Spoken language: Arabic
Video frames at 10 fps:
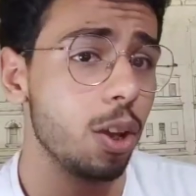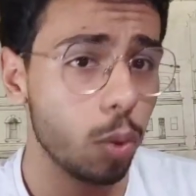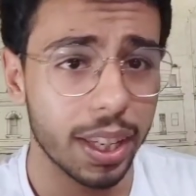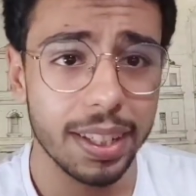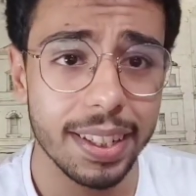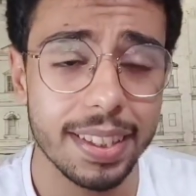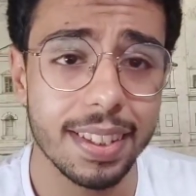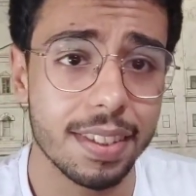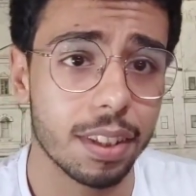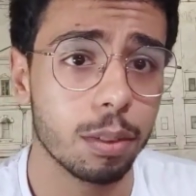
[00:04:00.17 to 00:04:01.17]
وكان ليه
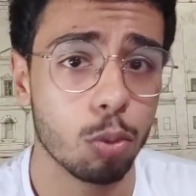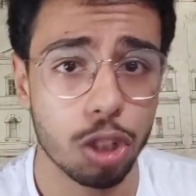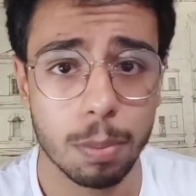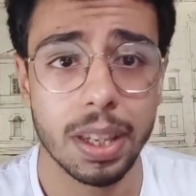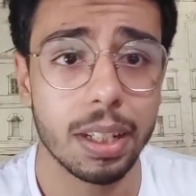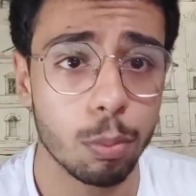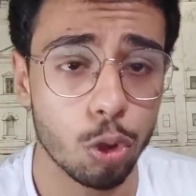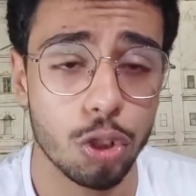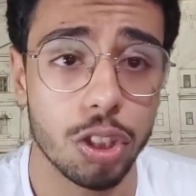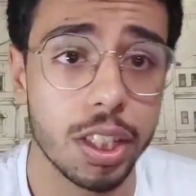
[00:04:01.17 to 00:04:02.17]
تاثيرات مشابهه
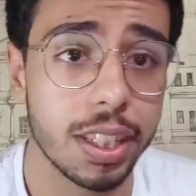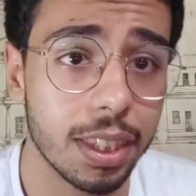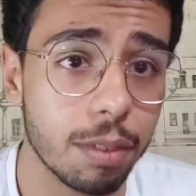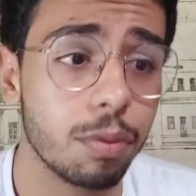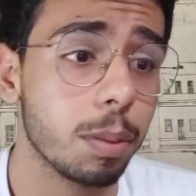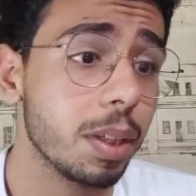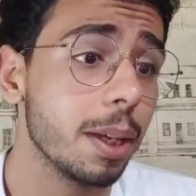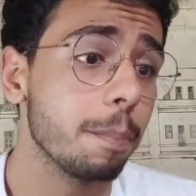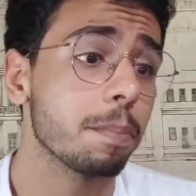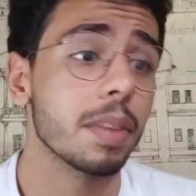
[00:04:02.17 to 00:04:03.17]
للمونوكسيديل
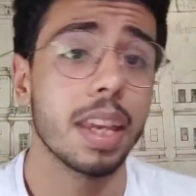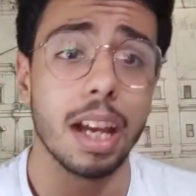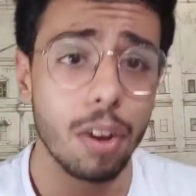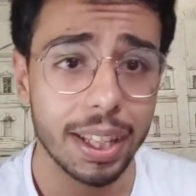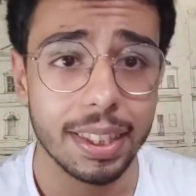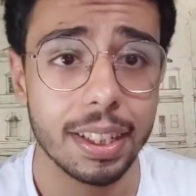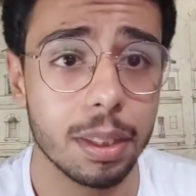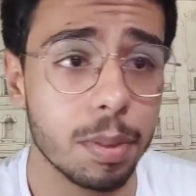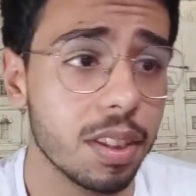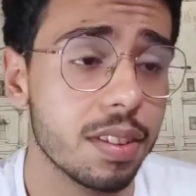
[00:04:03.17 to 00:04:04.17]
2% او حتى انك
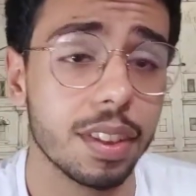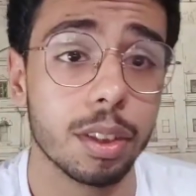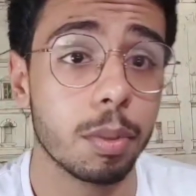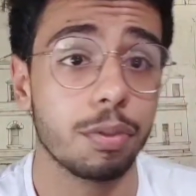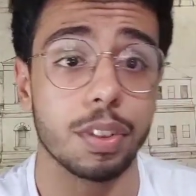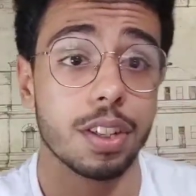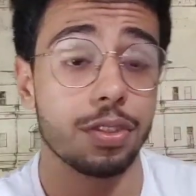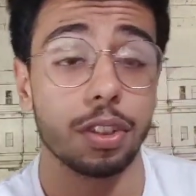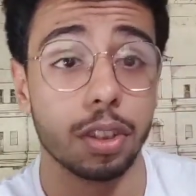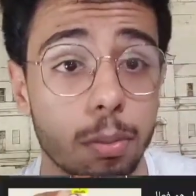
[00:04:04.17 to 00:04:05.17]
تبتدي تستخدم
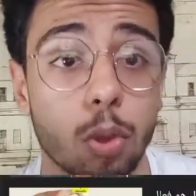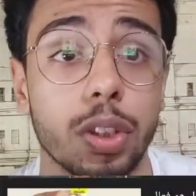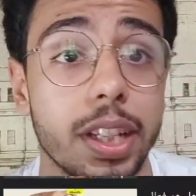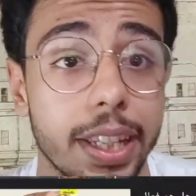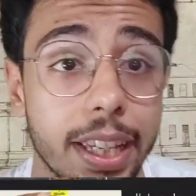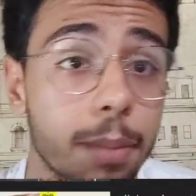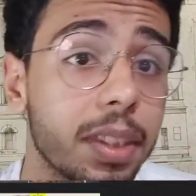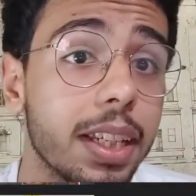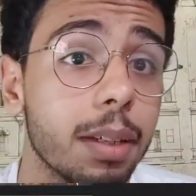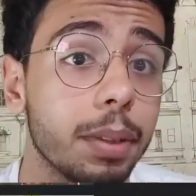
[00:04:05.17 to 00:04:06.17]
الفيناستراد الموضعي اللي
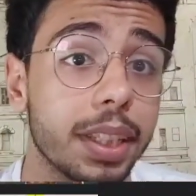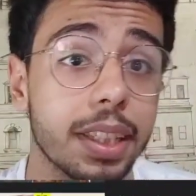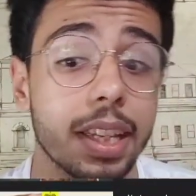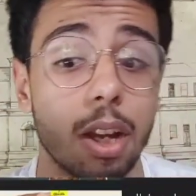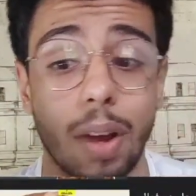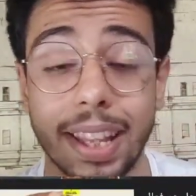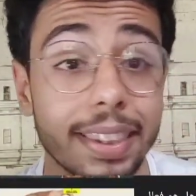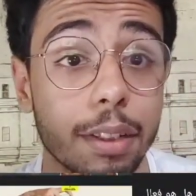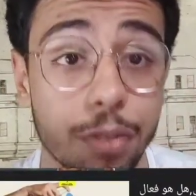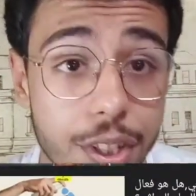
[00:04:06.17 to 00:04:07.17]
اتكلمت عليه قبل كده او
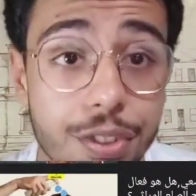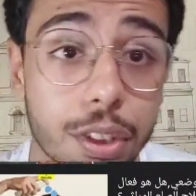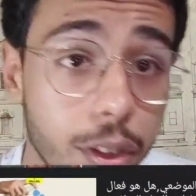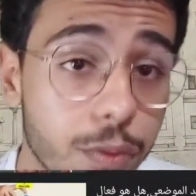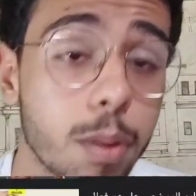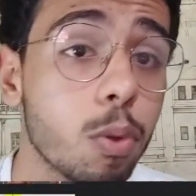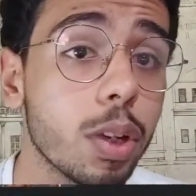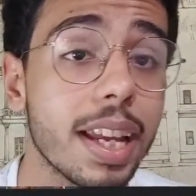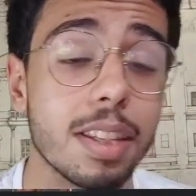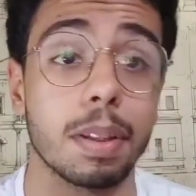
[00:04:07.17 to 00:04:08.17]
حتى الفيناستراد الفموي
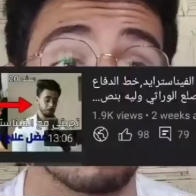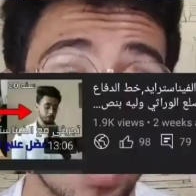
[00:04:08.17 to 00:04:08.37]
اللي اثبت